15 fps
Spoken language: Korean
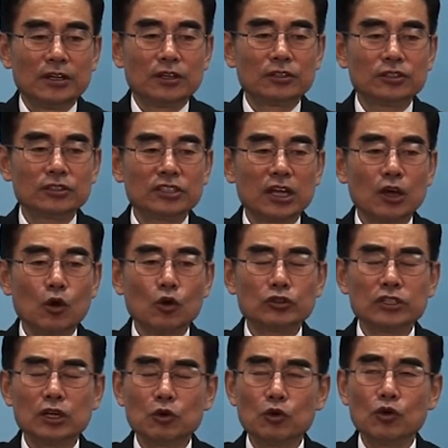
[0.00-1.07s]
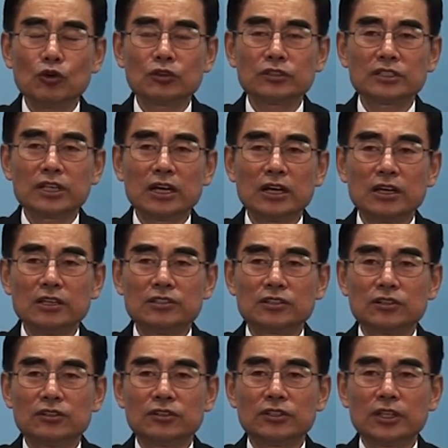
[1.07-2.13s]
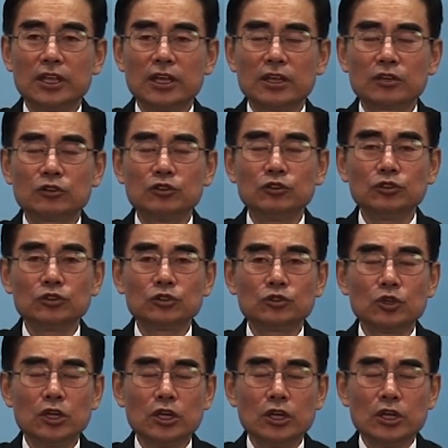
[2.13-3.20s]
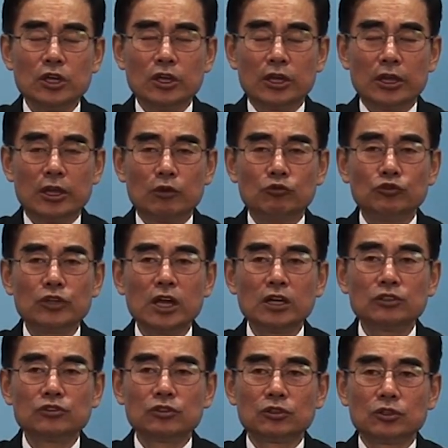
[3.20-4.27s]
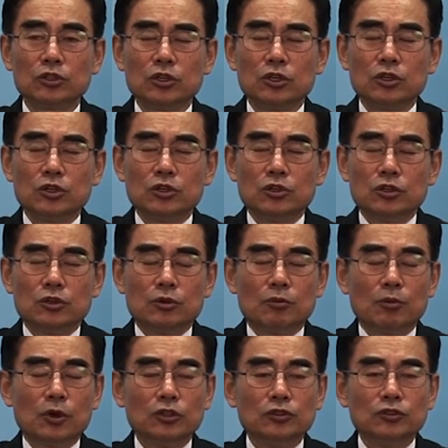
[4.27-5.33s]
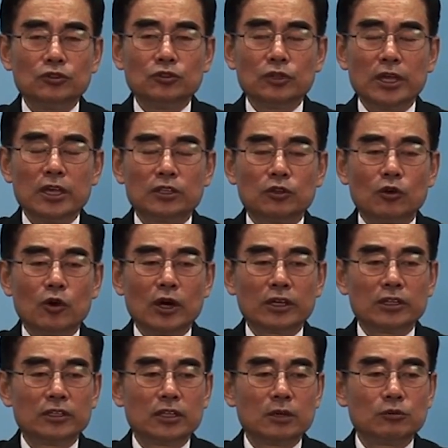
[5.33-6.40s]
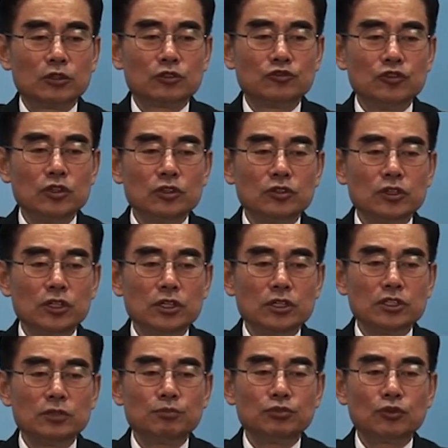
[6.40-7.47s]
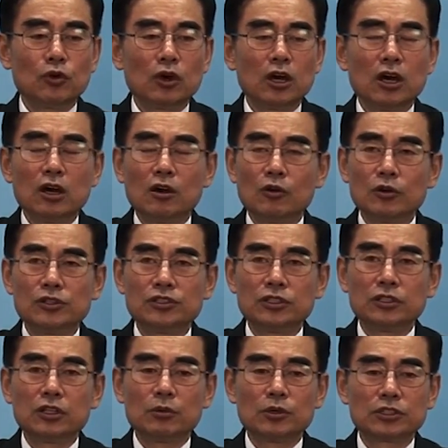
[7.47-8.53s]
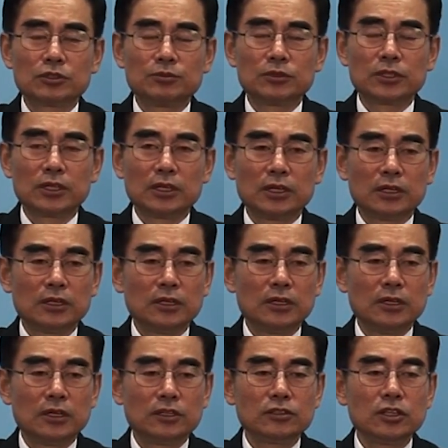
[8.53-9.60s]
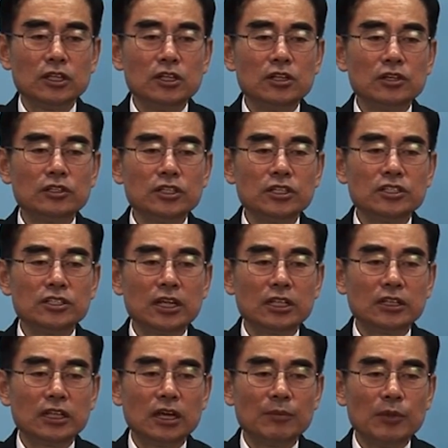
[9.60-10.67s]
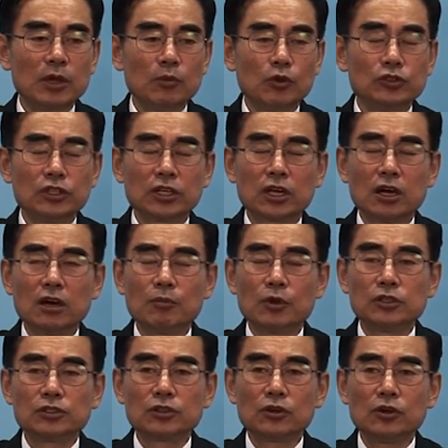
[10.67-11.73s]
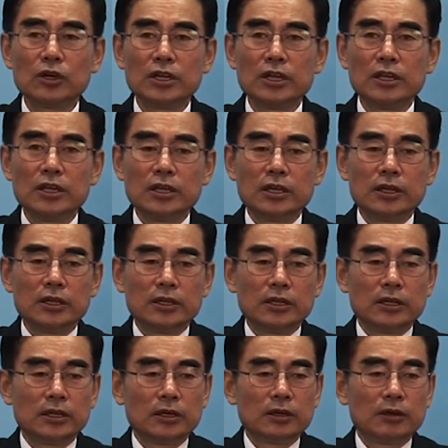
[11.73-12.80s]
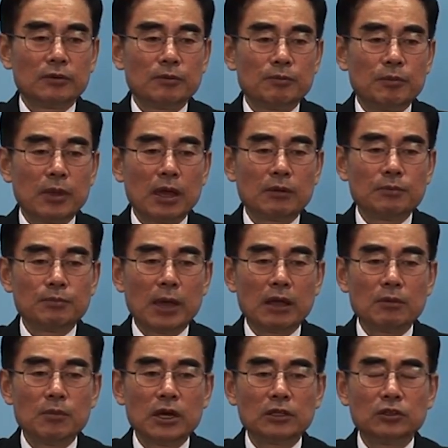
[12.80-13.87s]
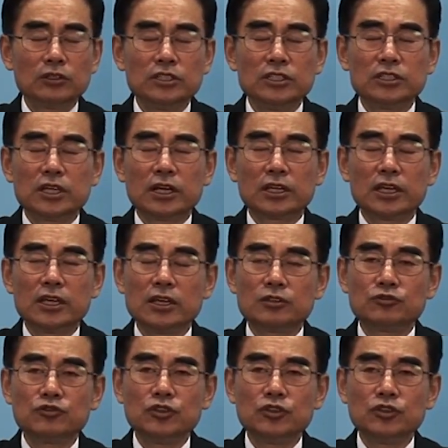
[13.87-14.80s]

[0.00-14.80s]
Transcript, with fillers: 그래서 차곡차곡 쌓아 있었는데 그 우량주 펀드에 들어왔기 때문에 수익률이 10%가 훨씬 넘었습니다. 그래서 1년이 지난 다음에 보니까 벌써 100만 원 이상의